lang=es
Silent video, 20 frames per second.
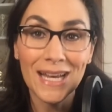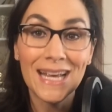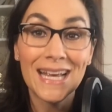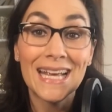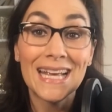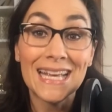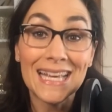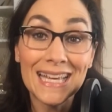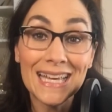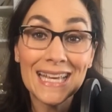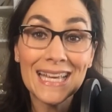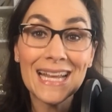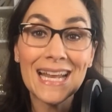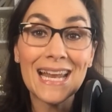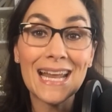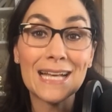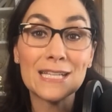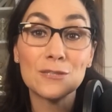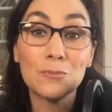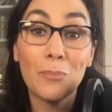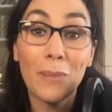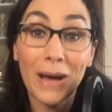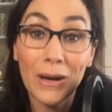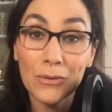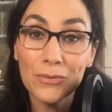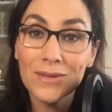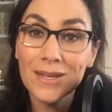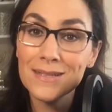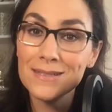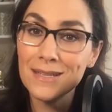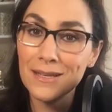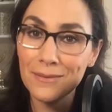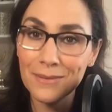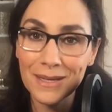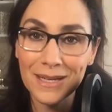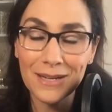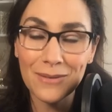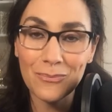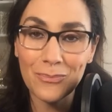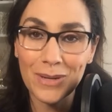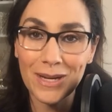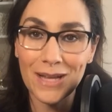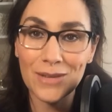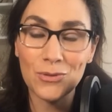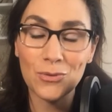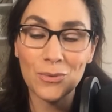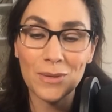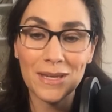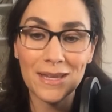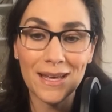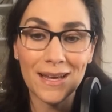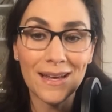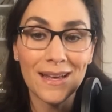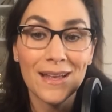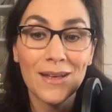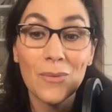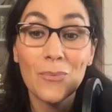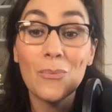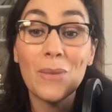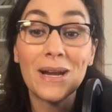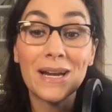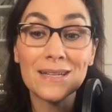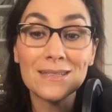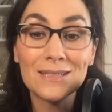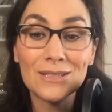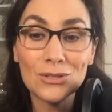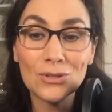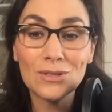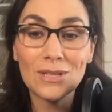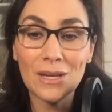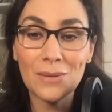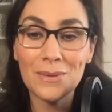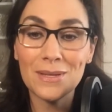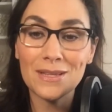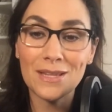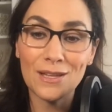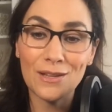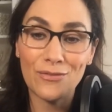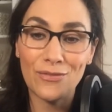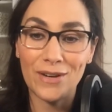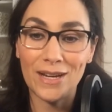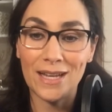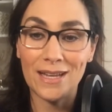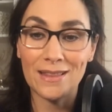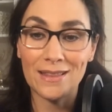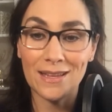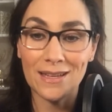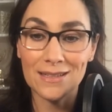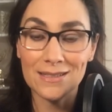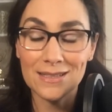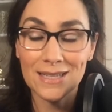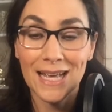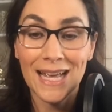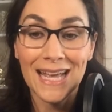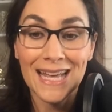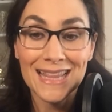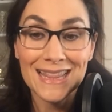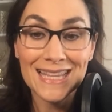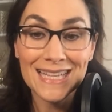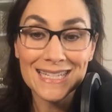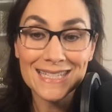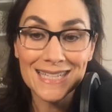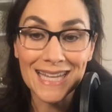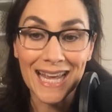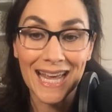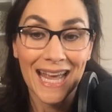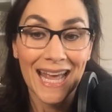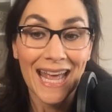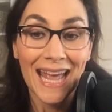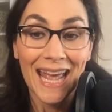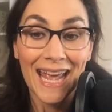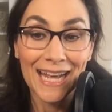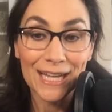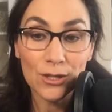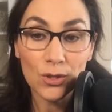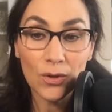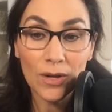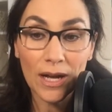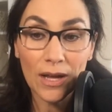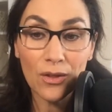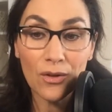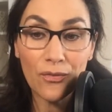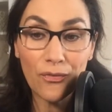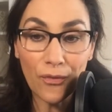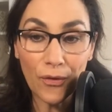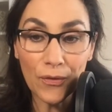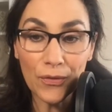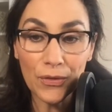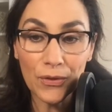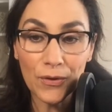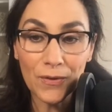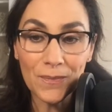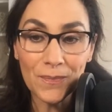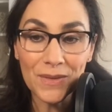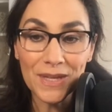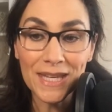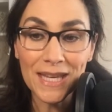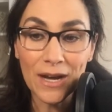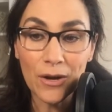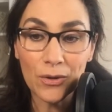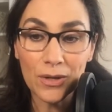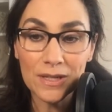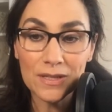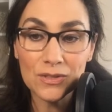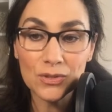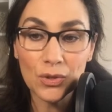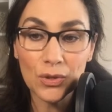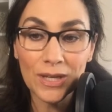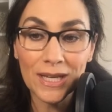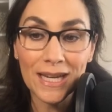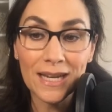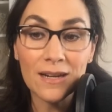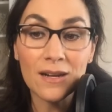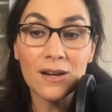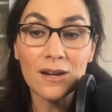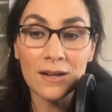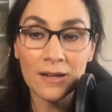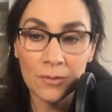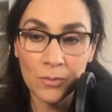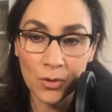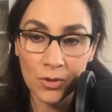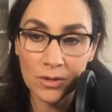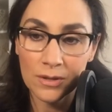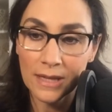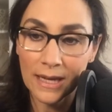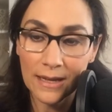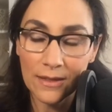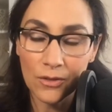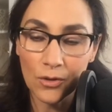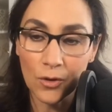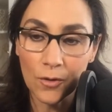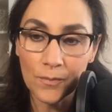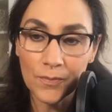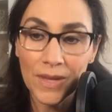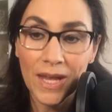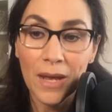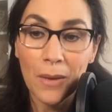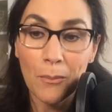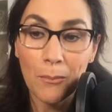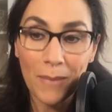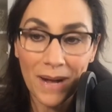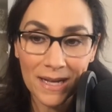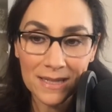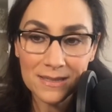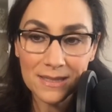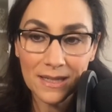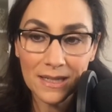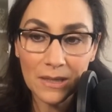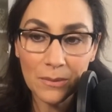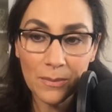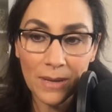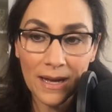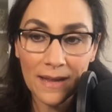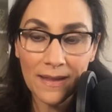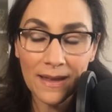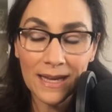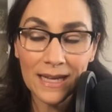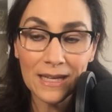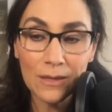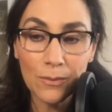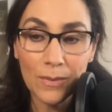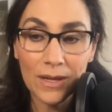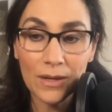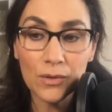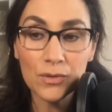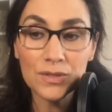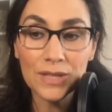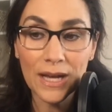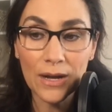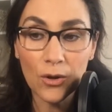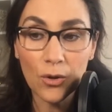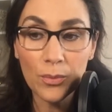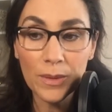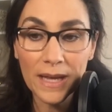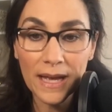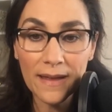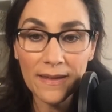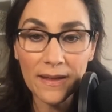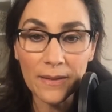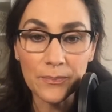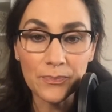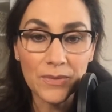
y las pautas que vienen para tu vida van a ser totalmente diferentes. Dice, he tocado fondo y ahora estoy remontando, más animada y menos agobiada.